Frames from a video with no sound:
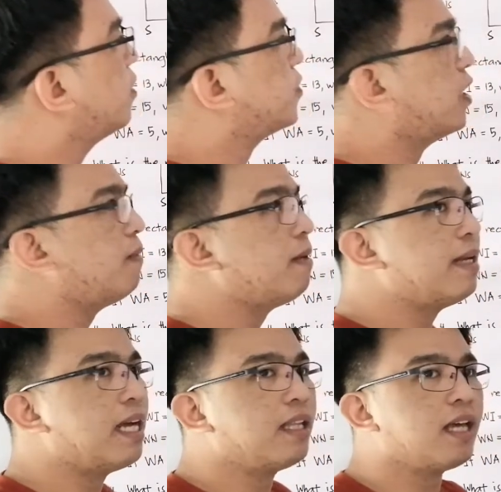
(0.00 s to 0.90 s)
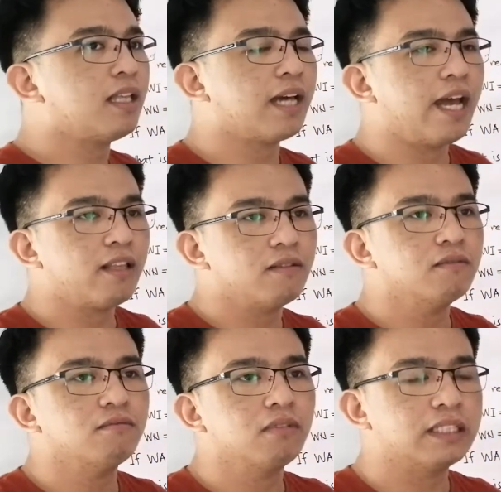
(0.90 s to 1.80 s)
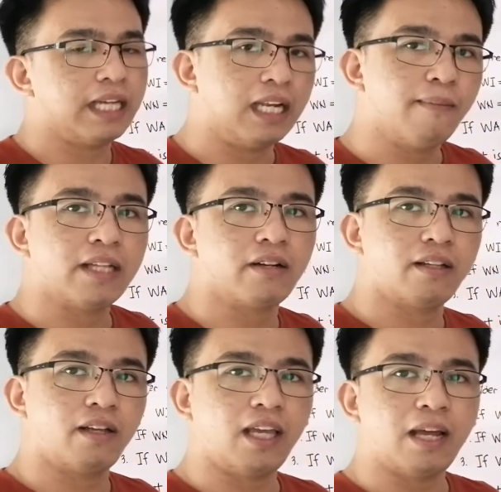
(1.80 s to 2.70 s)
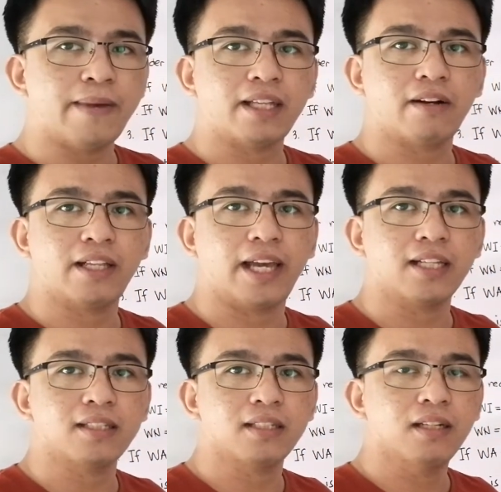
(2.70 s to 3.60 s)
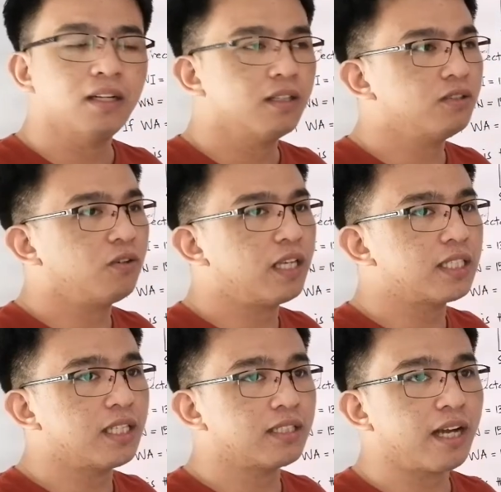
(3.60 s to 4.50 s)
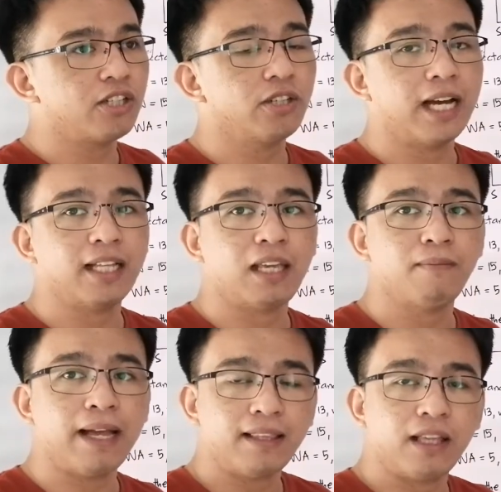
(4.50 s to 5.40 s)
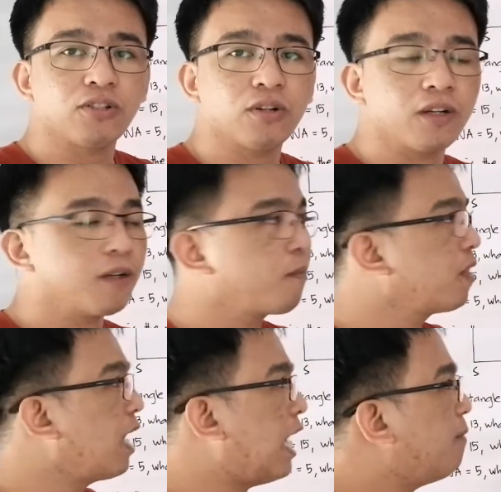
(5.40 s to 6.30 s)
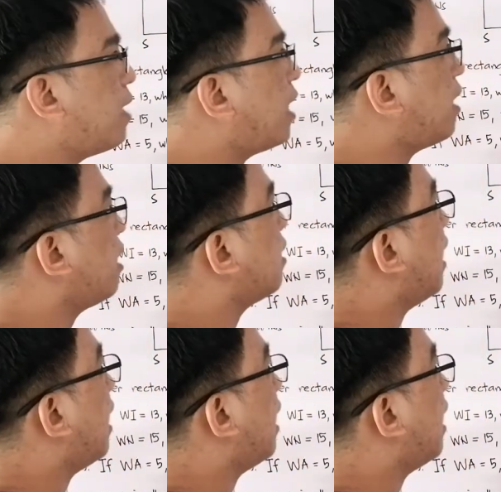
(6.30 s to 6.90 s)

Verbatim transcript: So alam naman natin kahit nung sa elementary, elementary days, during sa discussion ng ating math teacher, alam natin